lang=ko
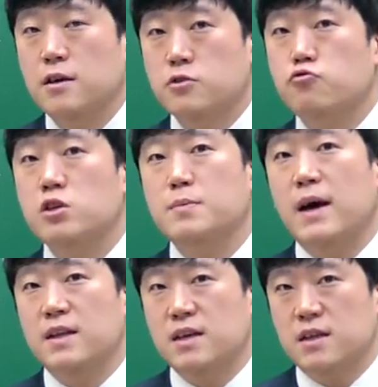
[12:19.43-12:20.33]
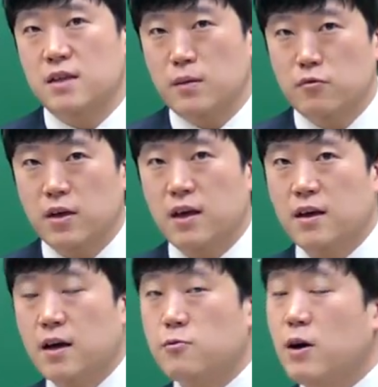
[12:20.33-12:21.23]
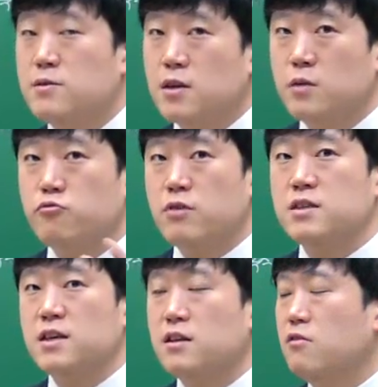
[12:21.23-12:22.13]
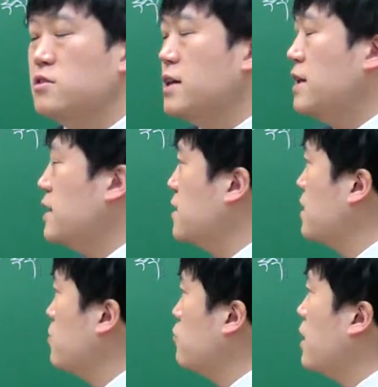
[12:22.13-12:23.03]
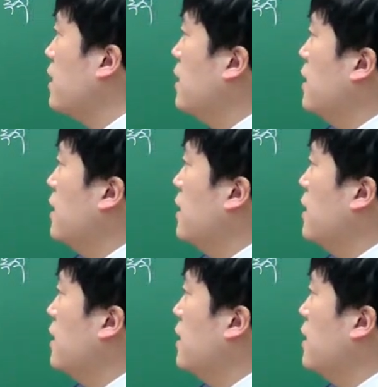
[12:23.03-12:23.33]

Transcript: 수입이 아니기 때문에 그러니까 관세를 부과시키는 것이 아니기 때문에